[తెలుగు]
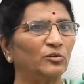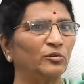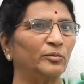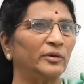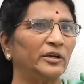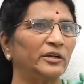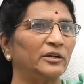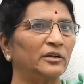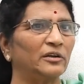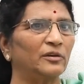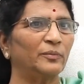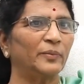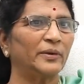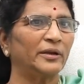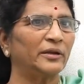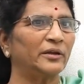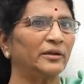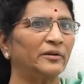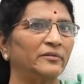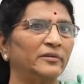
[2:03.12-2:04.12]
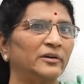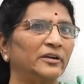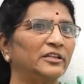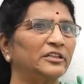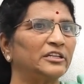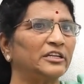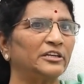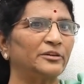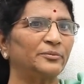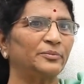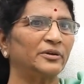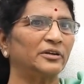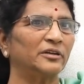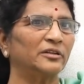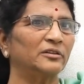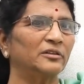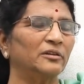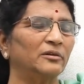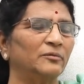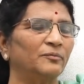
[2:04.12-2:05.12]
కిలోమీటర్ల పైనే ఉండే తీర
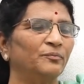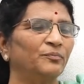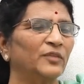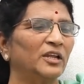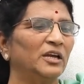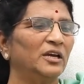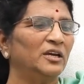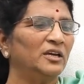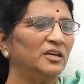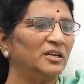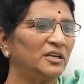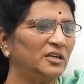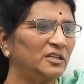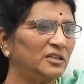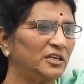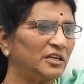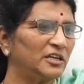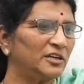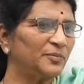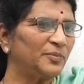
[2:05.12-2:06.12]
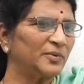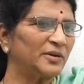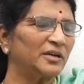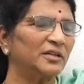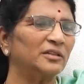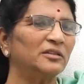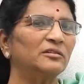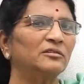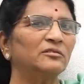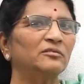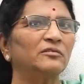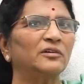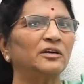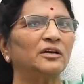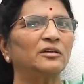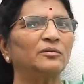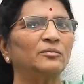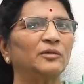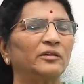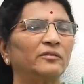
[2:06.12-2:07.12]
ప్రాంతం ఈ తీర ప్రాంతం
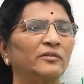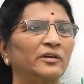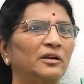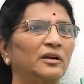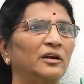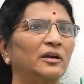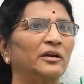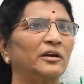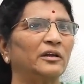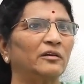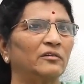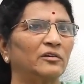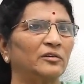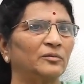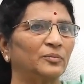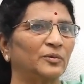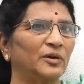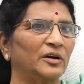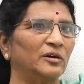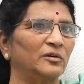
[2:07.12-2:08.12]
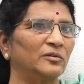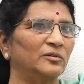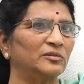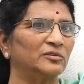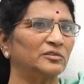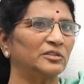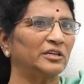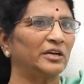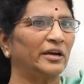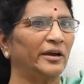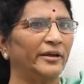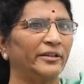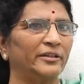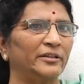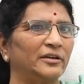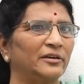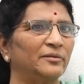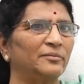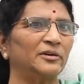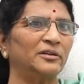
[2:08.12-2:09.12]
ద్వారా మనం ఎట్లా డెవలప్ కావచ్చు ఇక
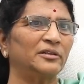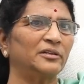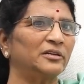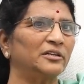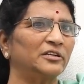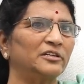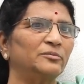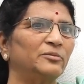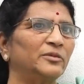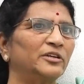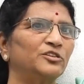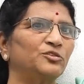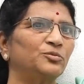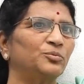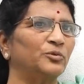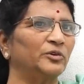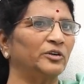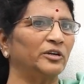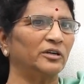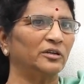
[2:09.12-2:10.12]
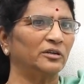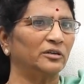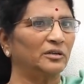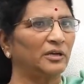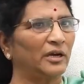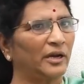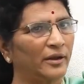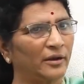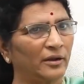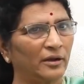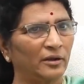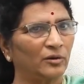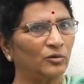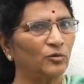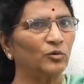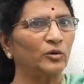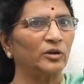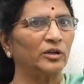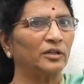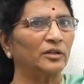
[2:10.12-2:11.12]
హైదరాబాద్ అనేది మర్చిపోండి ఆయన
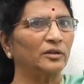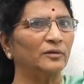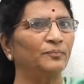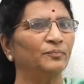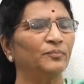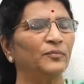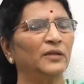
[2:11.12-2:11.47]
అనుకున్నది